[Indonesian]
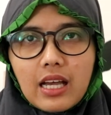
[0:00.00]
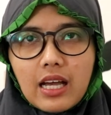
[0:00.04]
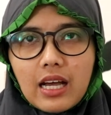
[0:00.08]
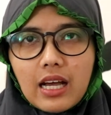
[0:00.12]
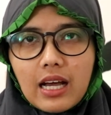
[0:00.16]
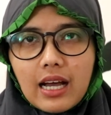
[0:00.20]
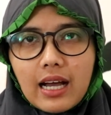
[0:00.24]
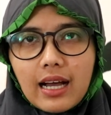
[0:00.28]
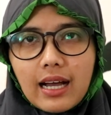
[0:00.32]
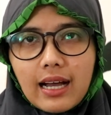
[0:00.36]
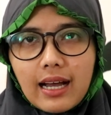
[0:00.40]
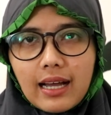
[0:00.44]

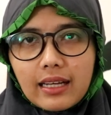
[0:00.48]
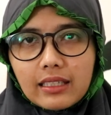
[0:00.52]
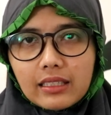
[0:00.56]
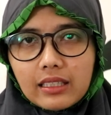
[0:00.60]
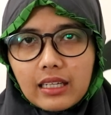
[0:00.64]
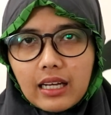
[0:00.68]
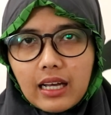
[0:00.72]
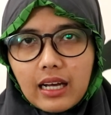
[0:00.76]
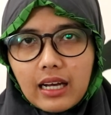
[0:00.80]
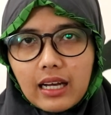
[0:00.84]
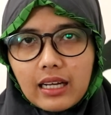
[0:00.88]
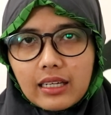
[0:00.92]
akan
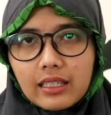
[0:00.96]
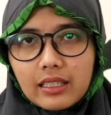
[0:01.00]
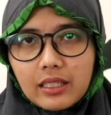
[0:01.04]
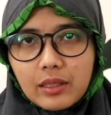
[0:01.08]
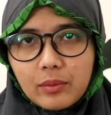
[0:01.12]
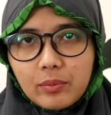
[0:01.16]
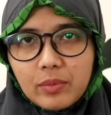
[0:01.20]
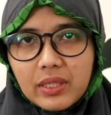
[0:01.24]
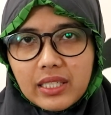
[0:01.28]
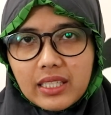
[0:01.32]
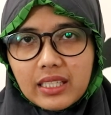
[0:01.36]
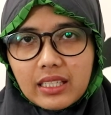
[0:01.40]
akan
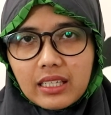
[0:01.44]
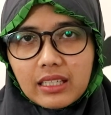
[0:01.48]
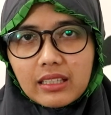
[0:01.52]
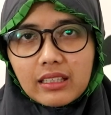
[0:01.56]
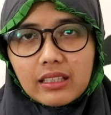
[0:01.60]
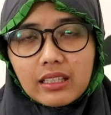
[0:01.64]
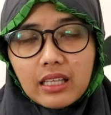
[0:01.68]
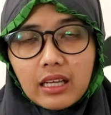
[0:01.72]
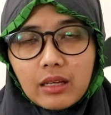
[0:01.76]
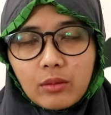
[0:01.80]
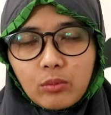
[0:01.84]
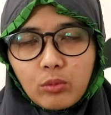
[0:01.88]
lebih
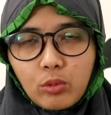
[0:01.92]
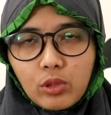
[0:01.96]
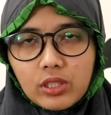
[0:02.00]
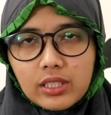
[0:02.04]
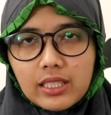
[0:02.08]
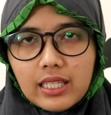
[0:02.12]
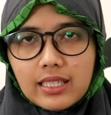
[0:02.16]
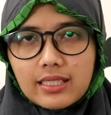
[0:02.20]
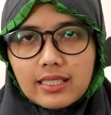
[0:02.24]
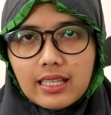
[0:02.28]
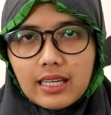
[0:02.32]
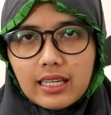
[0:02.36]
rentan buat
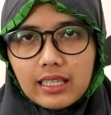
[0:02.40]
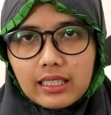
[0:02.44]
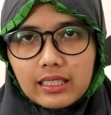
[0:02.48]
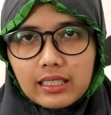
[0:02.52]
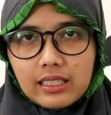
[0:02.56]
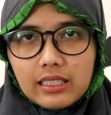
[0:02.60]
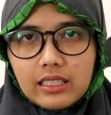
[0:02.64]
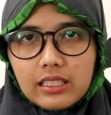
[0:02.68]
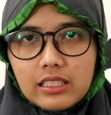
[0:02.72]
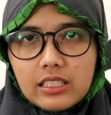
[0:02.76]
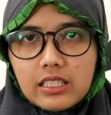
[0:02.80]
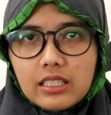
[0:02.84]
yang sakit
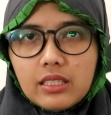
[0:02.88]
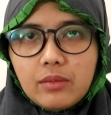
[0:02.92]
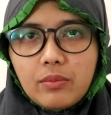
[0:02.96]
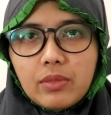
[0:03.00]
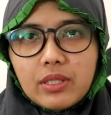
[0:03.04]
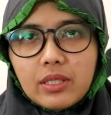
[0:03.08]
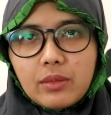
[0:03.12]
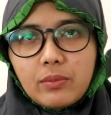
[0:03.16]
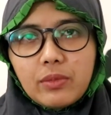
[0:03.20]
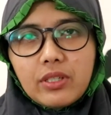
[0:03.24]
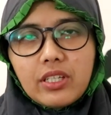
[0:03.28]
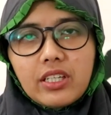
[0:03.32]
ini jadi
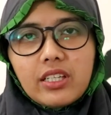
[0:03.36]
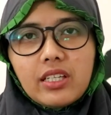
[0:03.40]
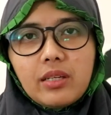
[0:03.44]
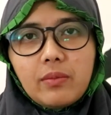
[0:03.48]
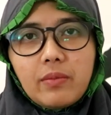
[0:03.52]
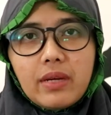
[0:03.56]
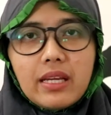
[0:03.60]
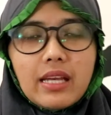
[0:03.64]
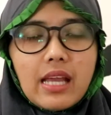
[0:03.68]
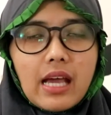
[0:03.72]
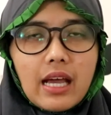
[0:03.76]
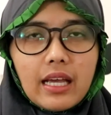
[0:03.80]
benar-benar
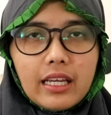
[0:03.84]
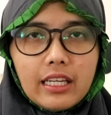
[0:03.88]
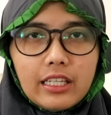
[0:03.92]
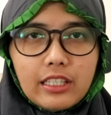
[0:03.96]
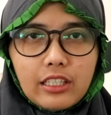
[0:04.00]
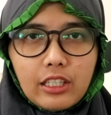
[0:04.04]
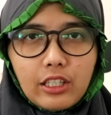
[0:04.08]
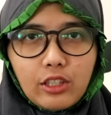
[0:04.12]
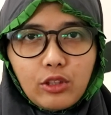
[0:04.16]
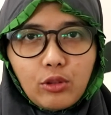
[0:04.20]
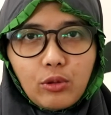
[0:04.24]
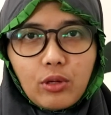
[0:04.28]
dibedain
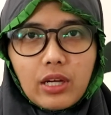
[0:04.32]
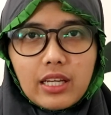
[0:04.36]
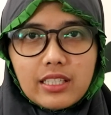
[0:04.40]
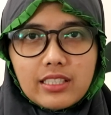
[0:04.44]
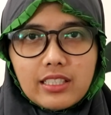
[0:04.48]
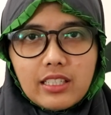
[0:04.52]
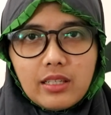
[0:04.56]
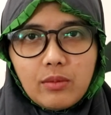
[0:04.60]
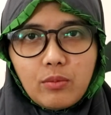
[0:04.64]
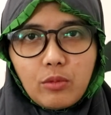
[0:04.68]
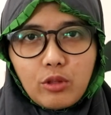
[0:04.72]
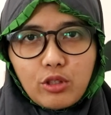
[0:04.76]
gitu guys
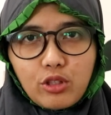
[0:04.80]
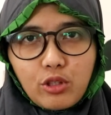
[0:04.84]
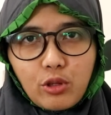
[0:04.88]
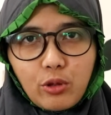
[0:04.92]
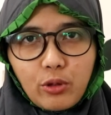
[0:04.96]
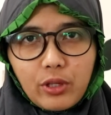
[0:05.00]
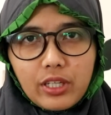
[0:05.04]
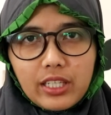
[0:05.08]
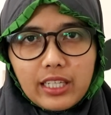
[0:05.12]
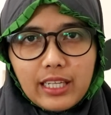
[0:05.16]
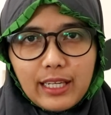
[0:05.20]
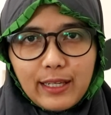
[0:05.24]
di Moskow
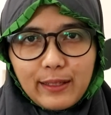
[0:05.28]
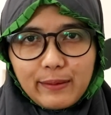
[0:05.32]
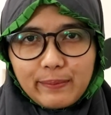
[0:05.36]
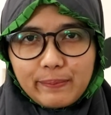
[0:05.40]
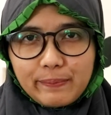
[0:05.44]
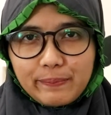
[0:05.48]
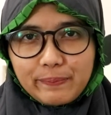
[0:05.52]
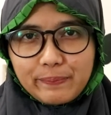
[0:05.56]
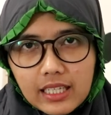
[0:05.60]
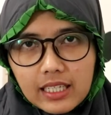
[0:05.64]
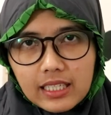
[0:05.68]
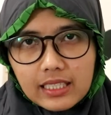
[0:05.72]
ini
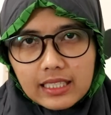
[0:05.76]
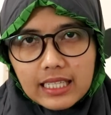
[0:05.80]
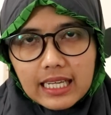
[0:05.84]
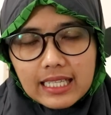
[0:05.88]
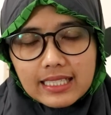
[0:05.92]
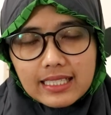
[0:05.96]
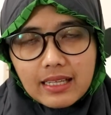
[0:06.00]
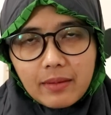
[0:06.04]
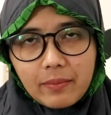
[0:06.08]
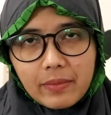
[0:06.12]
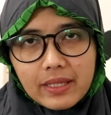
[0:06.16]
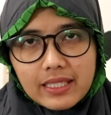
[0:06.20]
Nah,
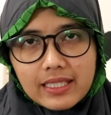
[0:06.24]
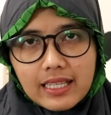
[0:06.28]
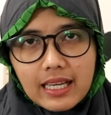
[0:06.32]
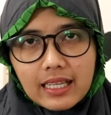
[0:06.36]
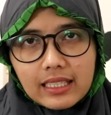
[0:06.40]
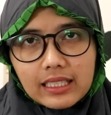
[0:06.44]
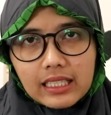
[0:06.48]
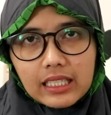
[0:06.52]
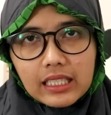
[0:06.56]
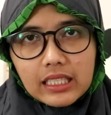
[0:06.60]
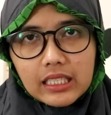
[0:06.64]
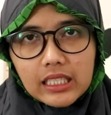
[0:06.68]
sampai
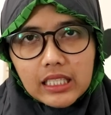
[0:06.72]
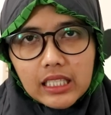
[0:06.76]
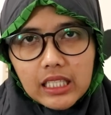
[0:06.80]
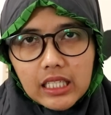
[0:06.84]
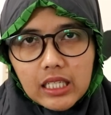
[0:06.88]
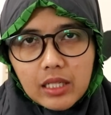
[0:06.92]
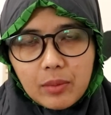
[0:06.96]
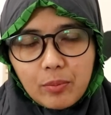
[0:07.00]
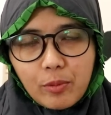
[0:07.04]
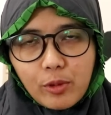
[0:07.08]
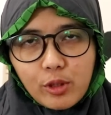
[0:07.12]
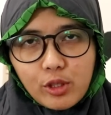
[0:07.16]
saat
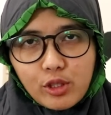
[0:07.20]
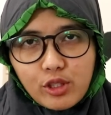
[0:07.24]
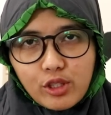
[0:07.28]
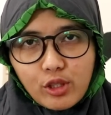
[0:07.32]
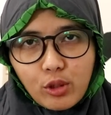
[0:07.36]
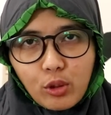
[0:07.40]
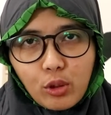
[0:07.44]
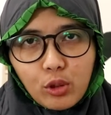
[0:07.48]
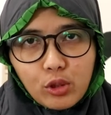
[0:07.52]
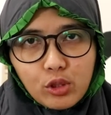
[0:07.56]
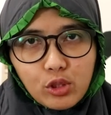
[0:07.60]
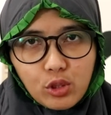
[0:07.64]
ini
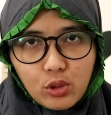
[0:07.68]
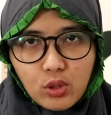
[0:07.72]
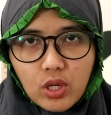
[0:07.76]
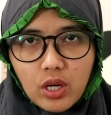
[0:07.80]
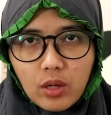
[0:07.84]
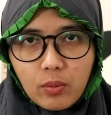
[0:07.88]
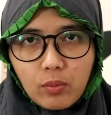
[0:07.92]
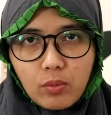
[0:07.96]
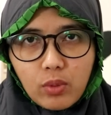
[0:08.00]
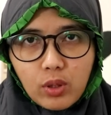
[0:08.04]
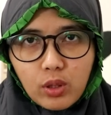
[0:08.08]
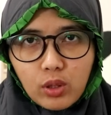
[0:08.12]
Moskow
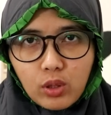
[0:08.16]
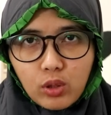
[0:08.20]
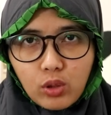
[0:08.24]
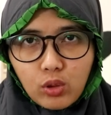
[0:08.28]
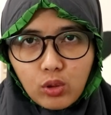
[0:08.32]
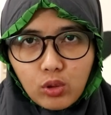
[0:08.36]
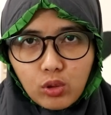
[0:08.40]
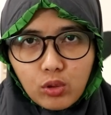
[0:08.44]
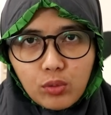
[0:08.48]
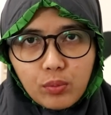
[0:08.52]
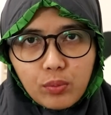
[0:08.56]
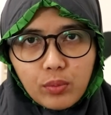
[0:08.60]
juga
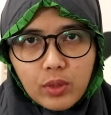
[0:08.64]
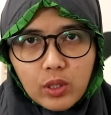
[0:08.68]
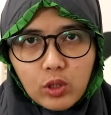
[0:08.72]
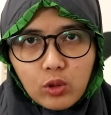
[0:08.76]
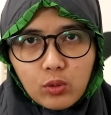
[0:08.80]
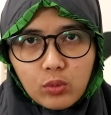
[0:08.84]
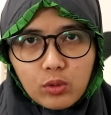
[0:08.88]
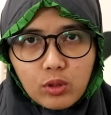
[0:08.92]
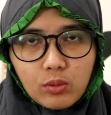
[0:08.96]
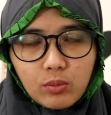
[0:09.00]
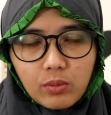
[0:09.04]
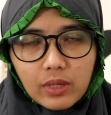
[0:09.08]
belum
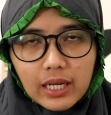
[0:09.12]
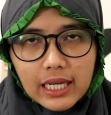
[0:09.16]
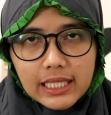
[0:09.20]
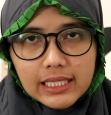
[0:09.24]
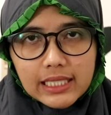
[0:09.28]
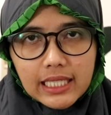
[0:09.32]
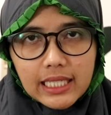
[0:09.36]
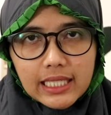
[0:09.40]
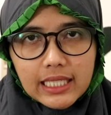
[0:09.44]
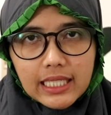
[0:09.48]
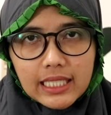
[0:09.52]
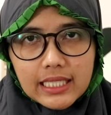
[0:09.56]
mengumumkan
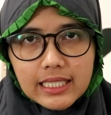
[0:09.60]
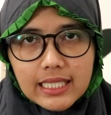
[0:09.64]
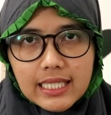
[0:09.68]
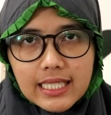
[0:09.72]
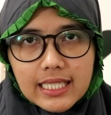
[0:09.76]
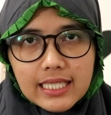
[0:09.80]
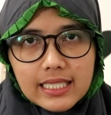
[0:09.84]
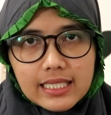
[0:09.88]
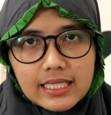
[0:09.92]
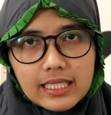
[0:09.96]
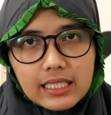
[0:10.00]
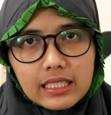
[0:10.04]

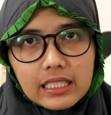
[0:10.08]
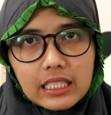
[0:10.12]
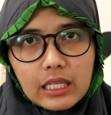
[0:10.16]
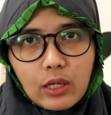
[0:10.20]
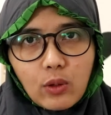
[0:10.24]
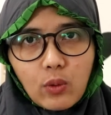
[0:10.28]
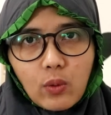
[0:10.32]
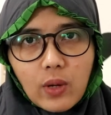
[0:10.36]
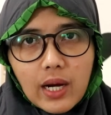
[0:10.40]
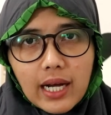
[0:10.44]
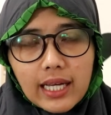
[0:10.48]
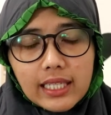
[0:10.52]
adanya
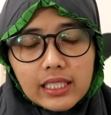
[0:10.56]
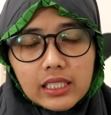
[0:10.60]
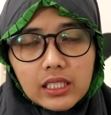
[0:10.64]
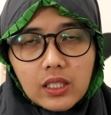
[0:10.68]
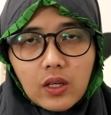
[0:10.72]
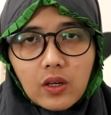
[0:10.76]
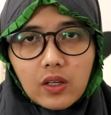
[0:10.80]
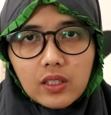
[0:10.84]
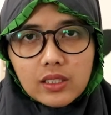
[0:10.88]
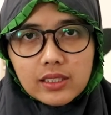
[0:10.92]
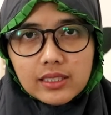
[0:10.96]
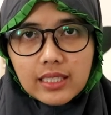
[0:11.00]
citywide
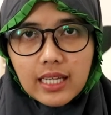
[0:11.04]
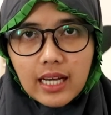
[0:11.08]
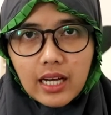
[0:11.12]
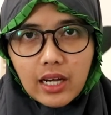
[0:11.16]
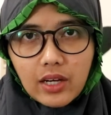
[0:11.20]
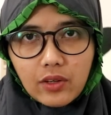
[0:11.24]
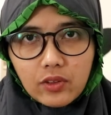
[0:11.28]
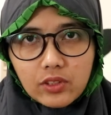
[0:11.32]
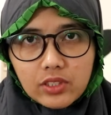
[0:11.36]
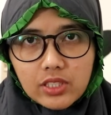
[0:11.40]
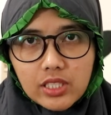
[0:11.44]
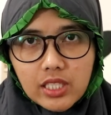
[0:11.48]

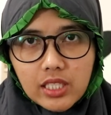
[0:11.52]
lockdown.